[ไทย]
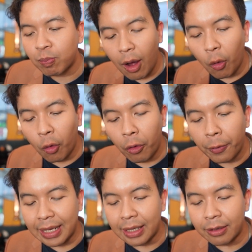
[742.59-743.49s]
เอา
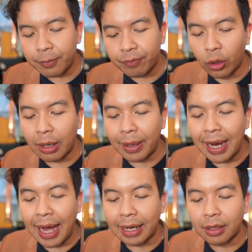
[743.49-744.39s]
ลิ้นดุนกับเพ
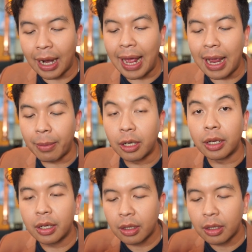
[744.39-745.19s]
ดานละลายหายไปเลย